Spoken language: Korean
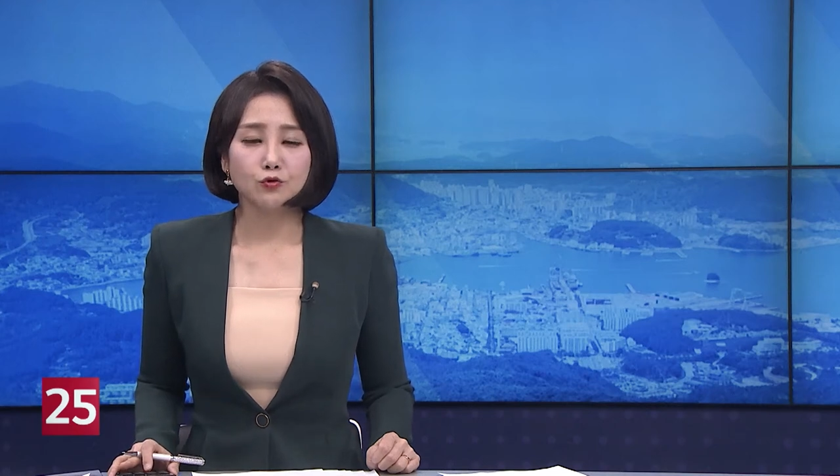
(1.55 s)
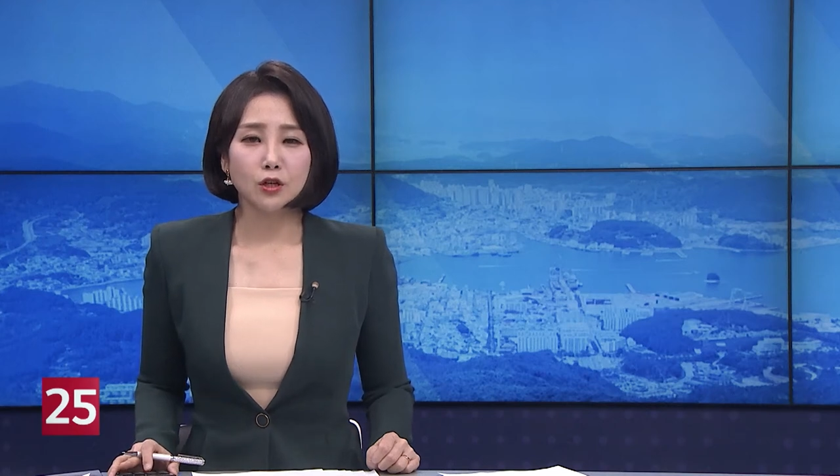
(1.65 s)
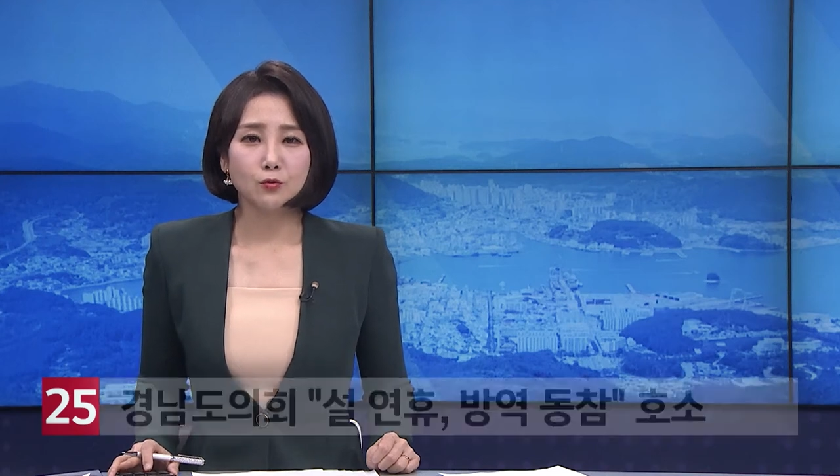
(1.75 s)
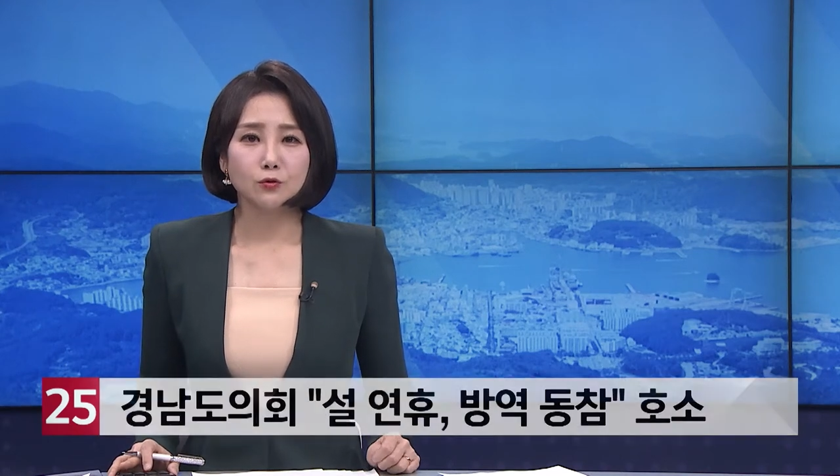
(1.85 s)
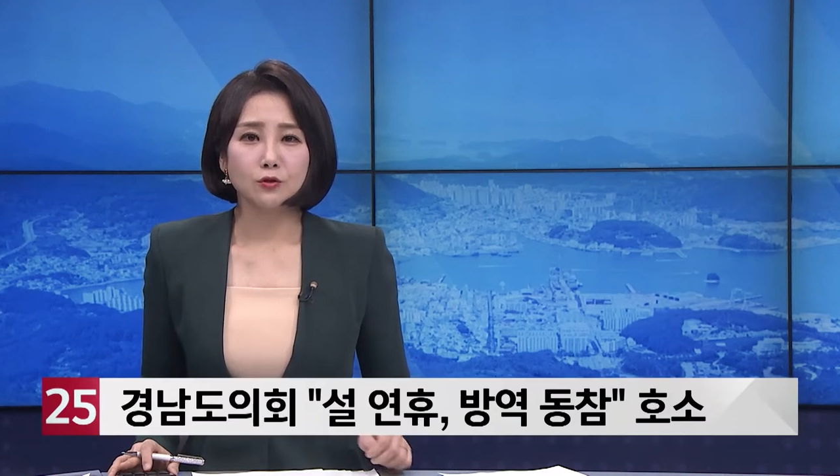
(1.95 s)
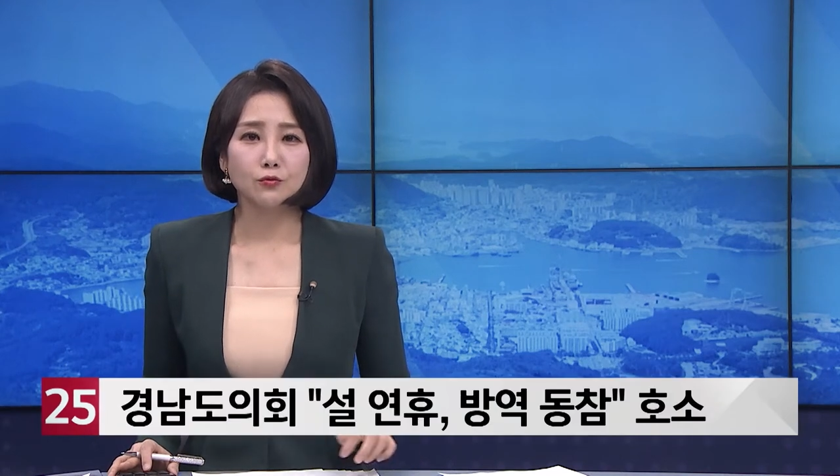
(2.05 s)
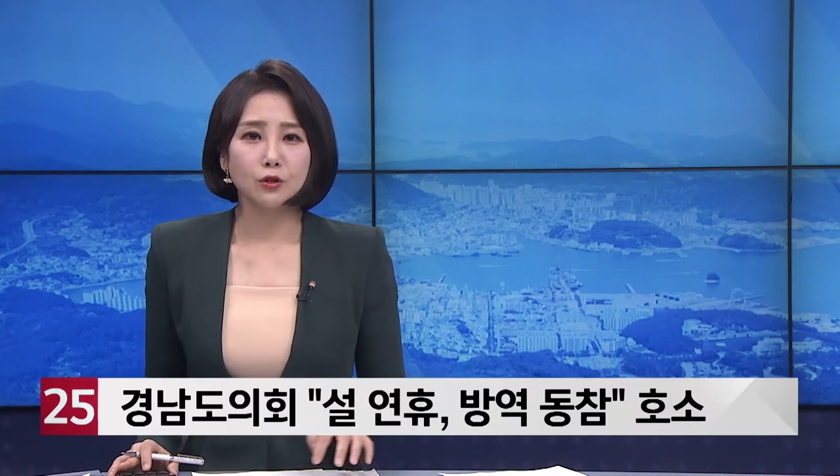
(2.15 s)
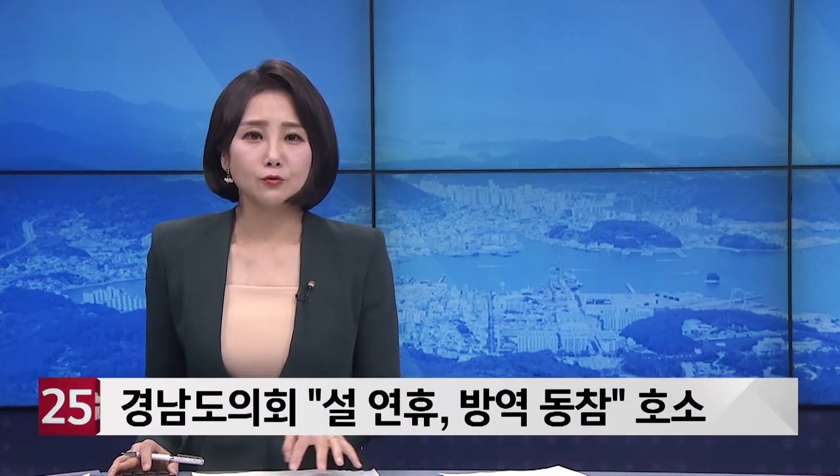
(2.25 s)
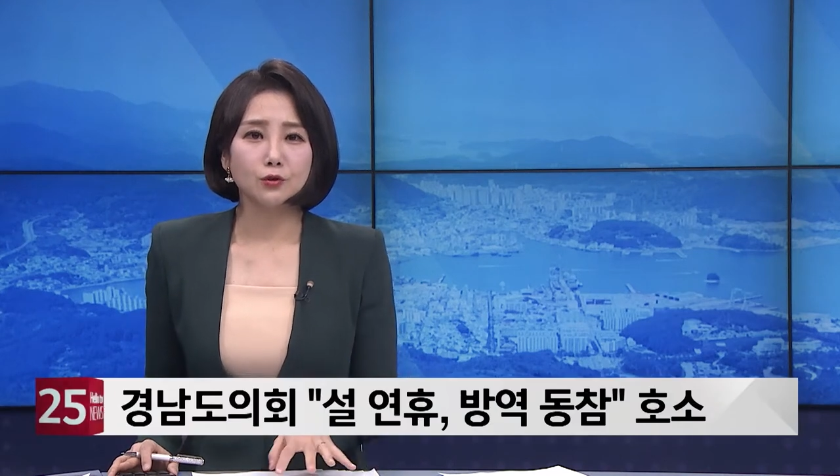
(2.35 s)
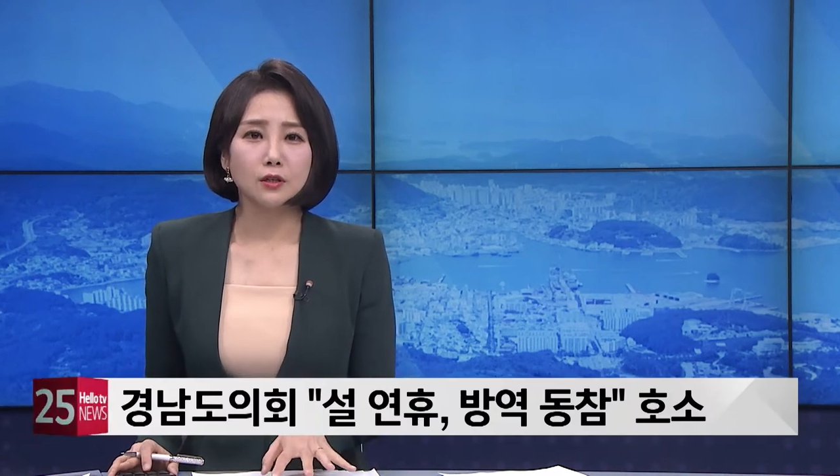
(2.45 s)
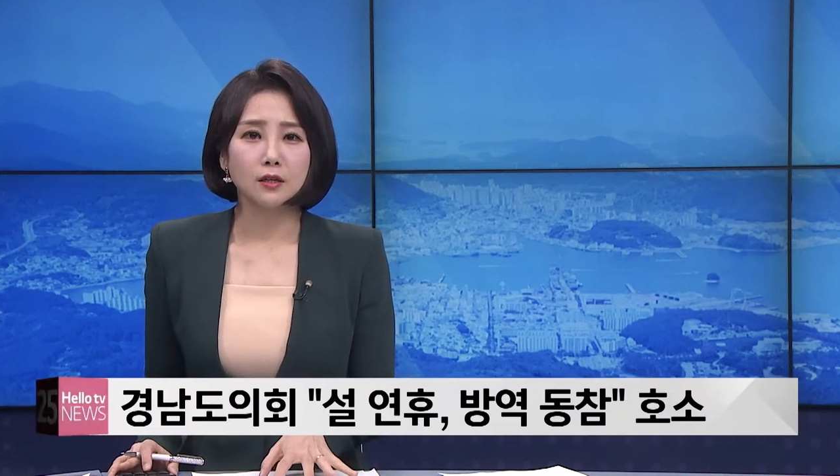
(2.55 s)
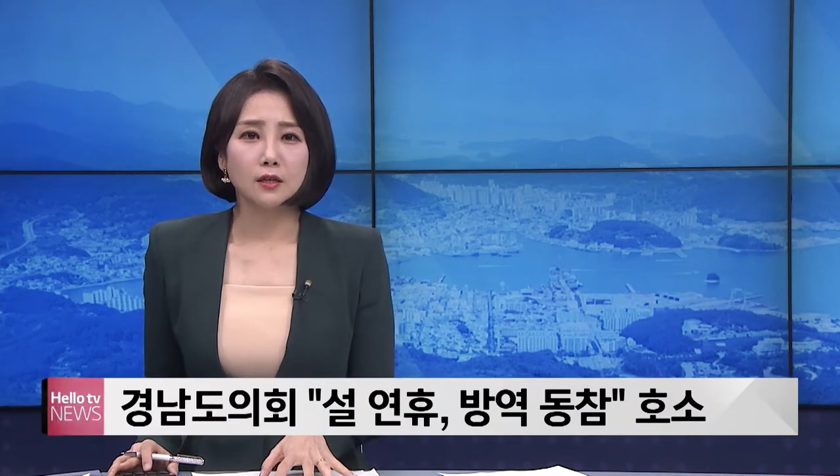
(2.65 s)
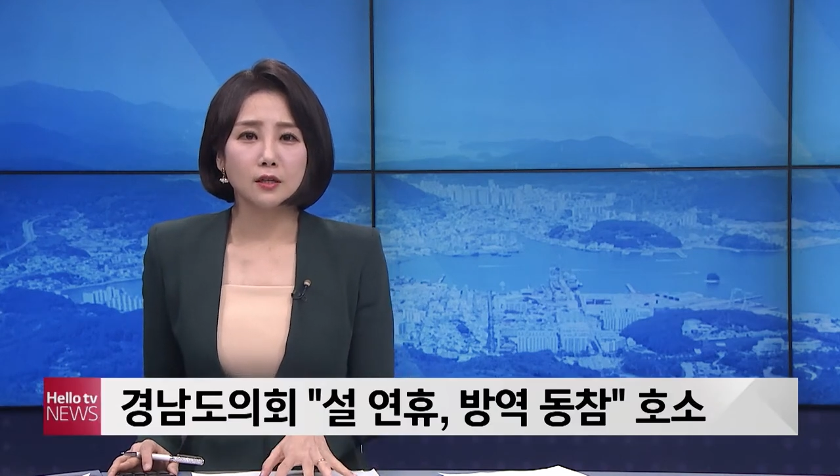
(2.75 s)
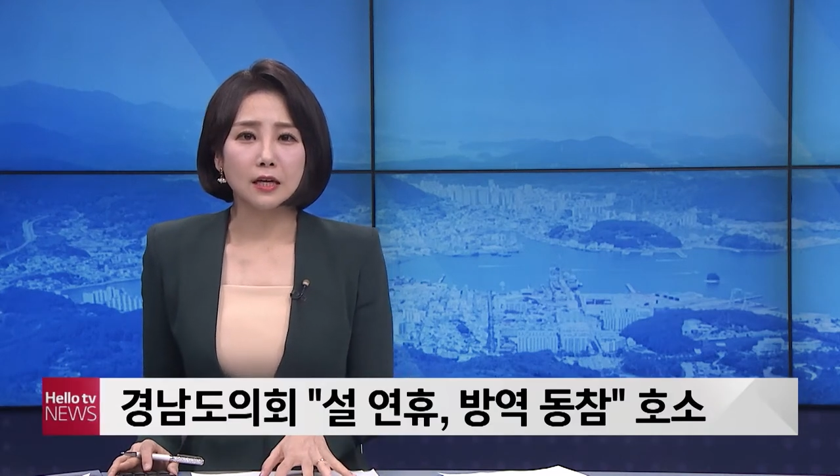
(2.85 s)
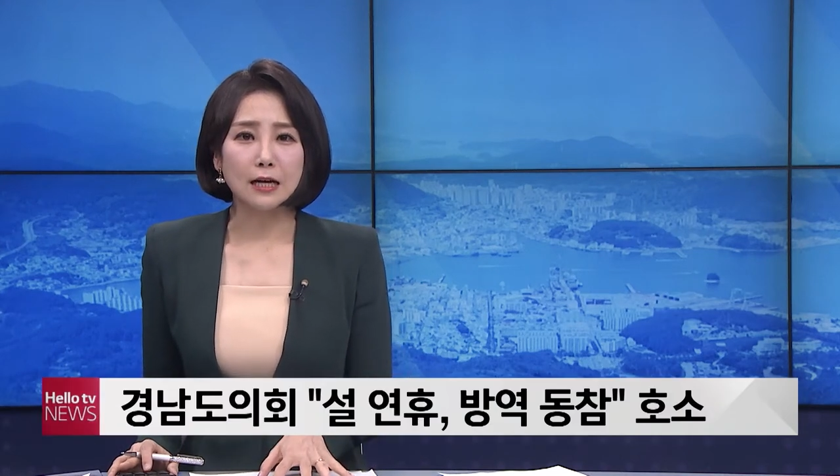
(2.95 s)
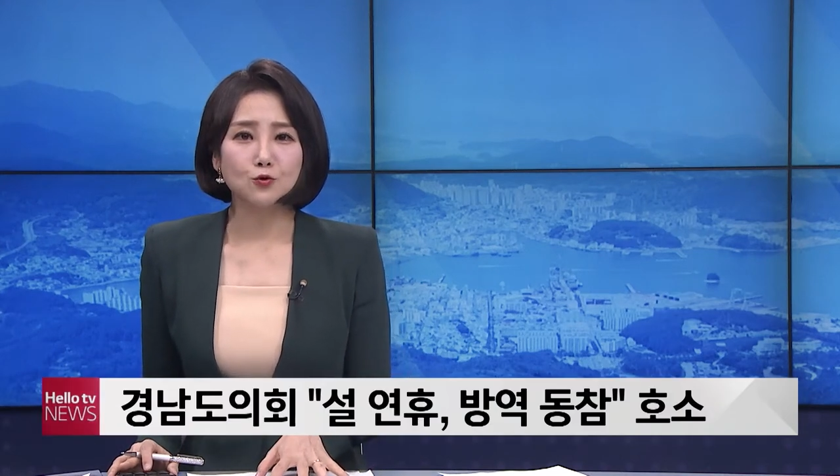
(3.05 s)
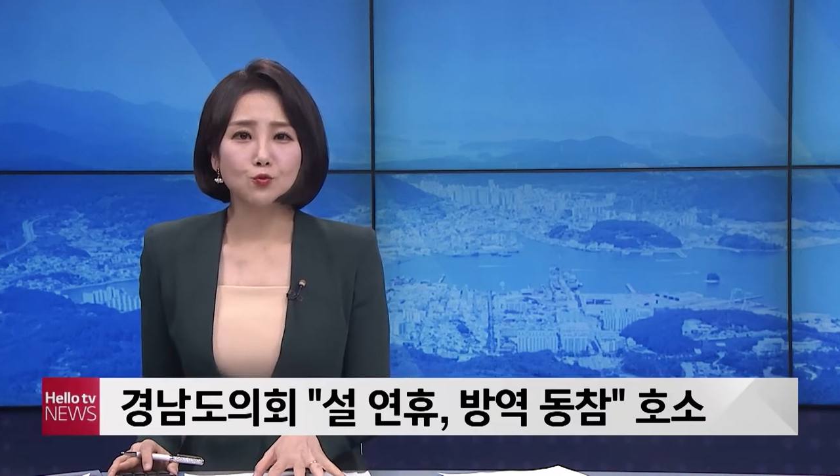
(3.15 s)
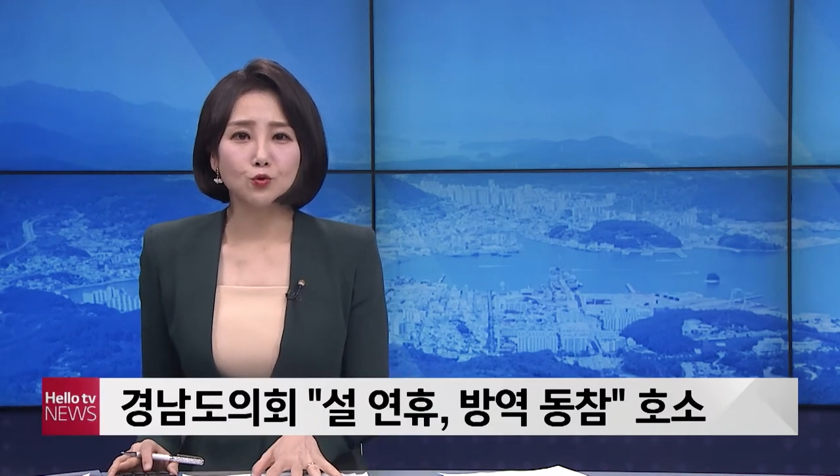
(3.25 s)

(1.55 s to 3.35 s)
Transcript: 문화복지위원회가 가족